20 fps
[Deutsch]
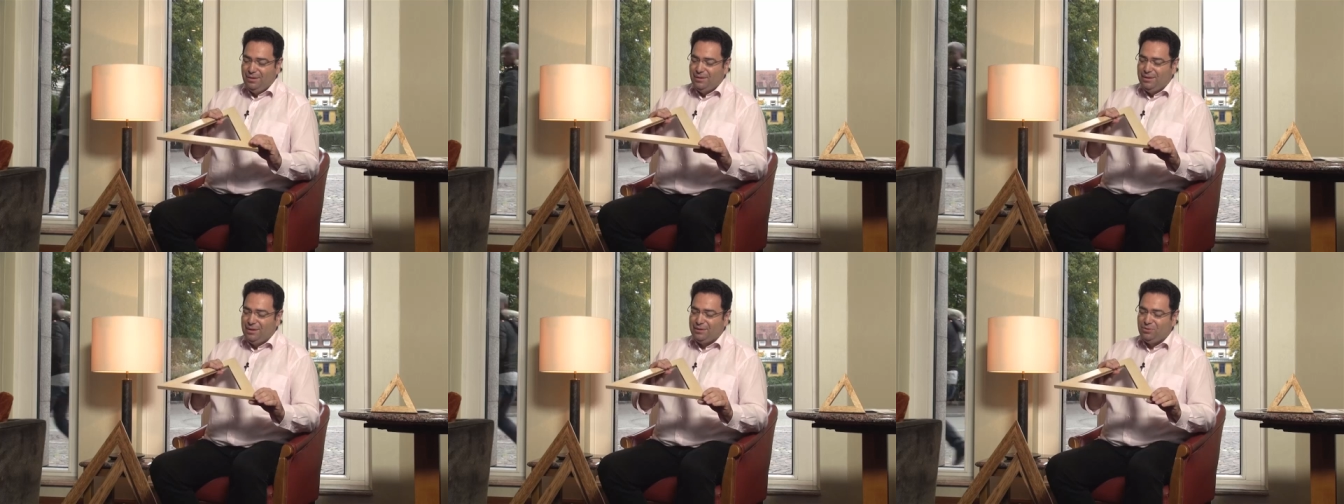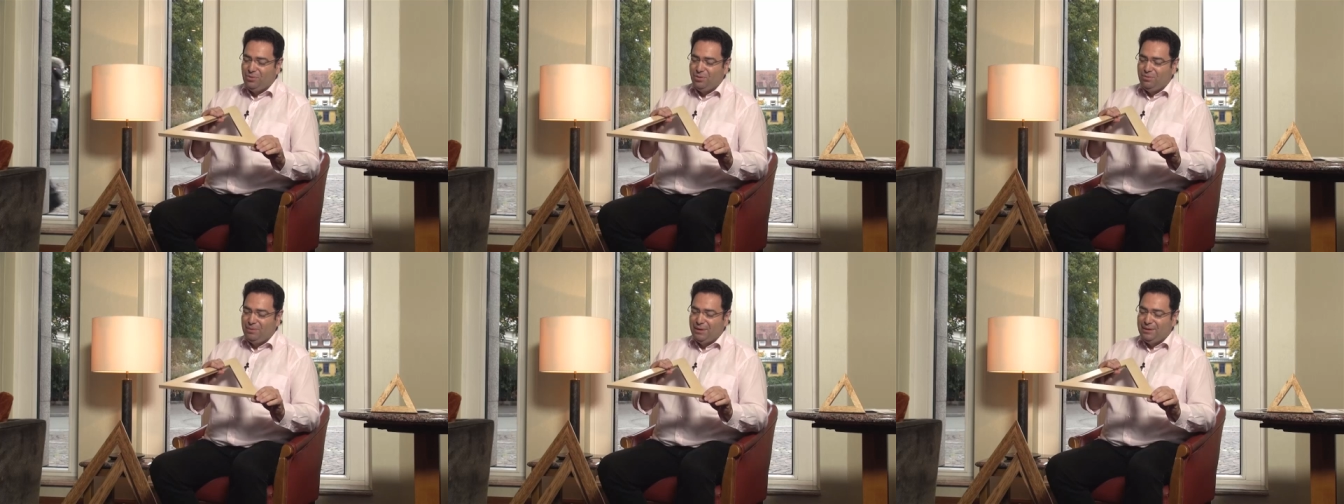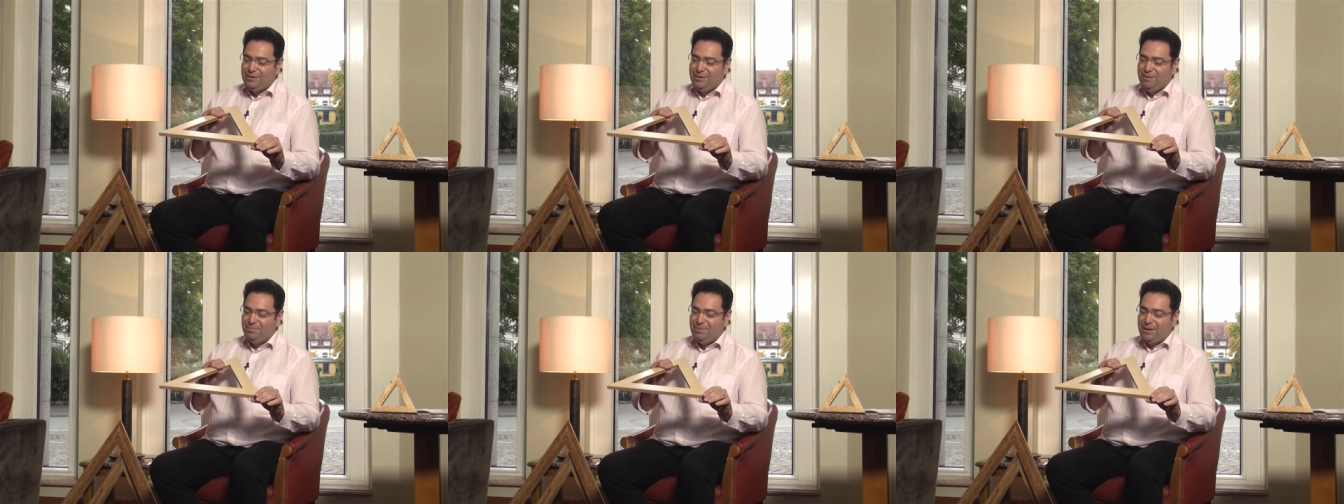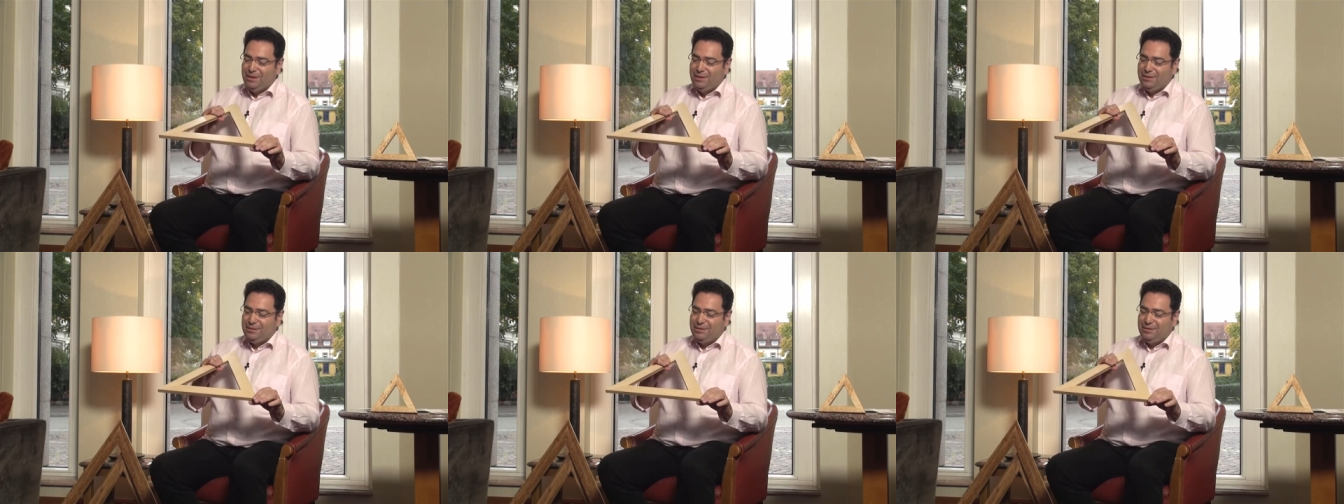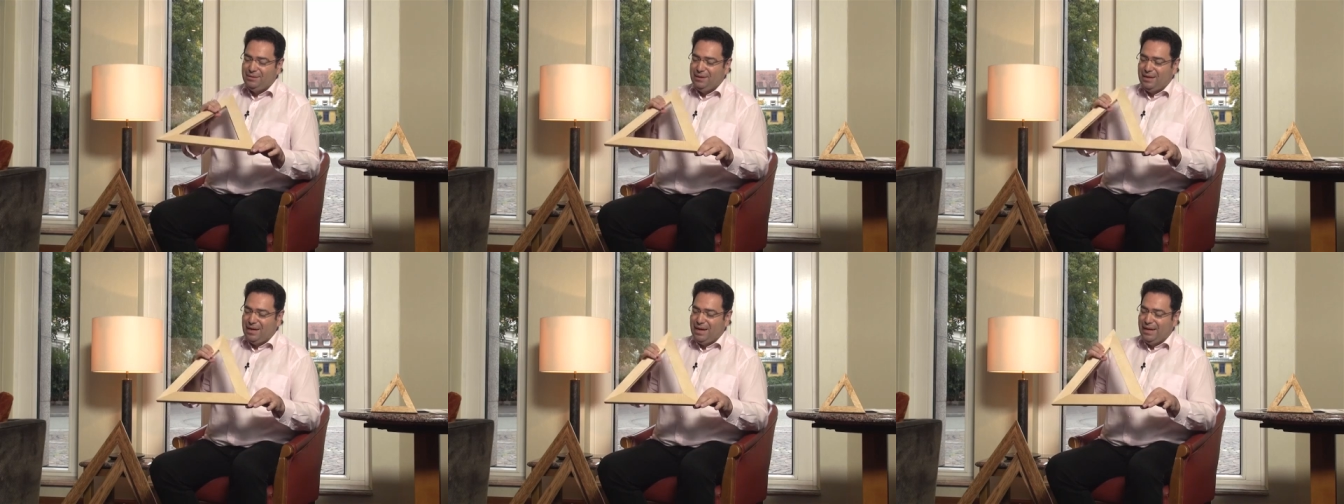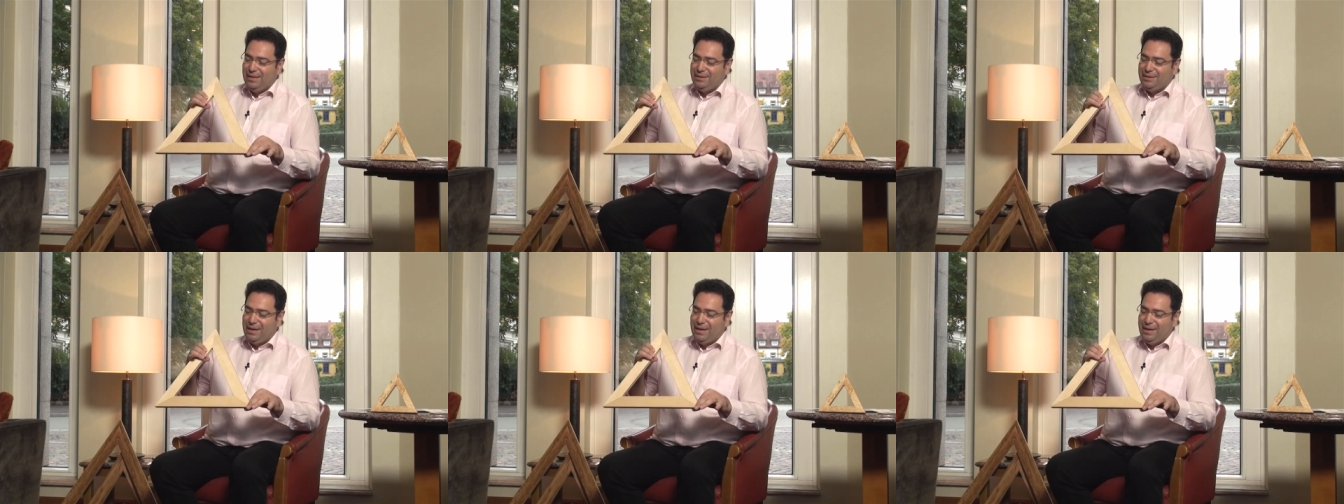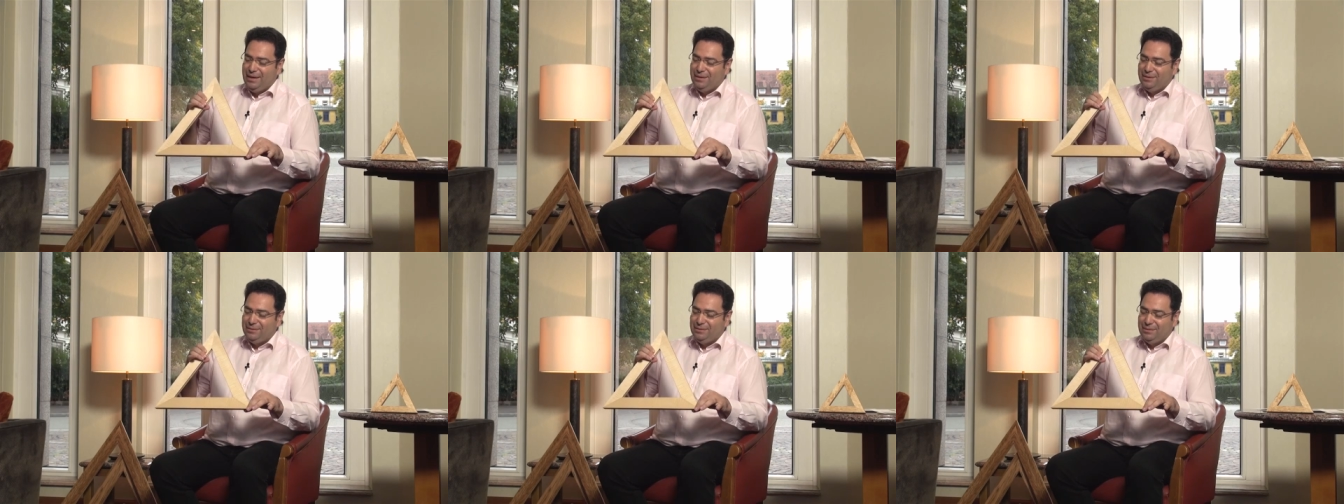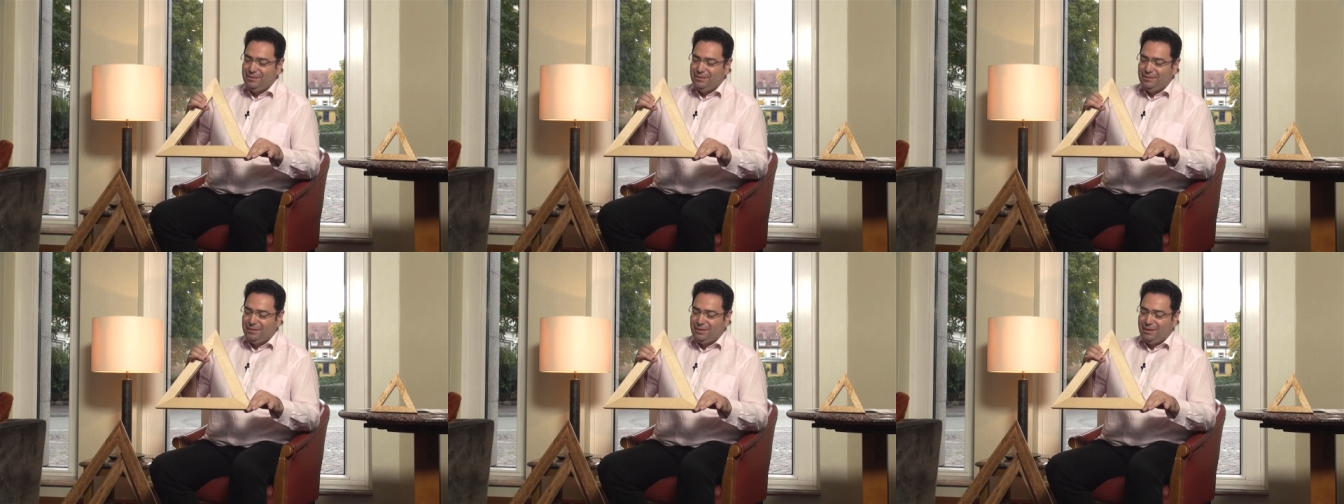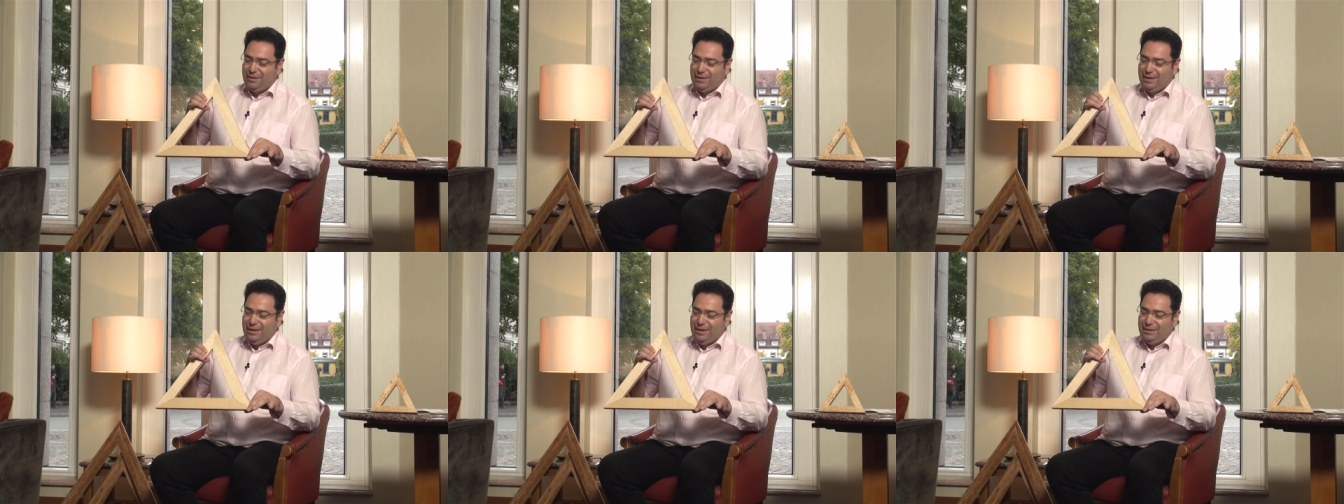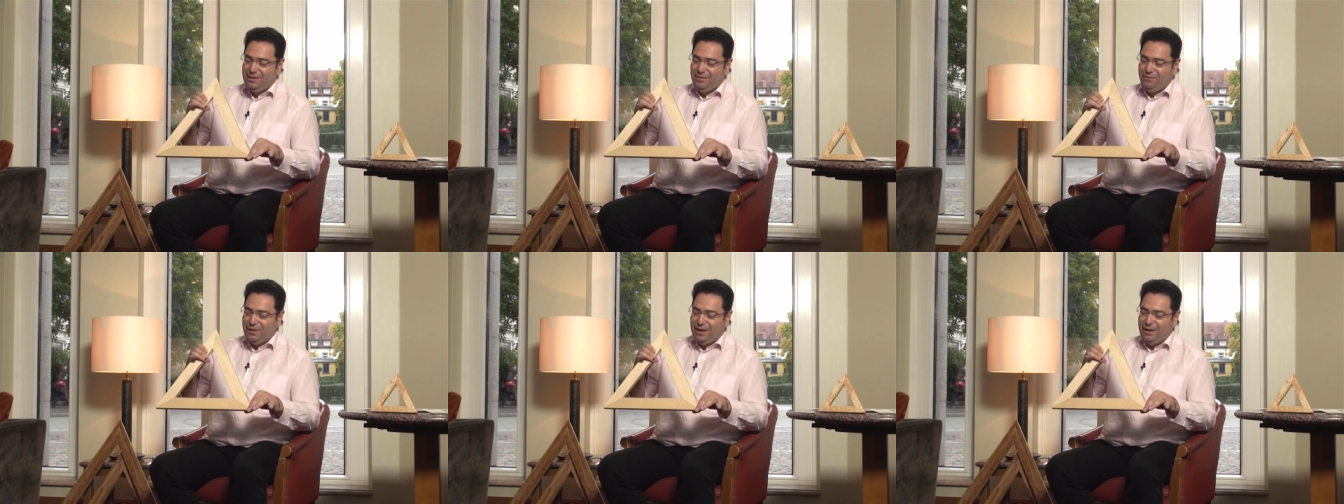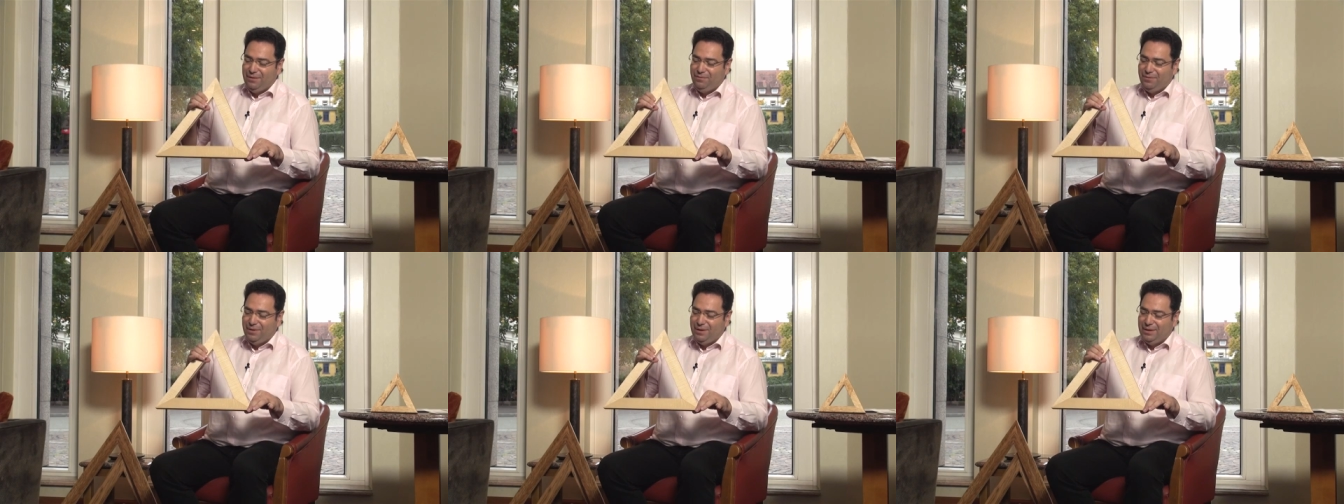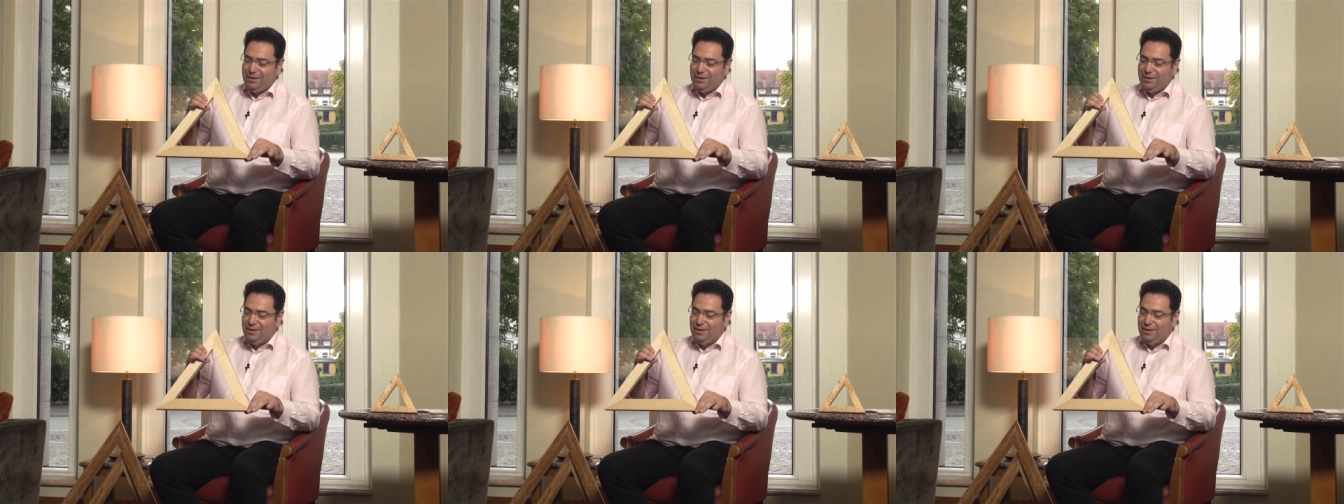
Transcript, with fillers: Das Grundprinzip eines Heildreieckes ist relativ einfach.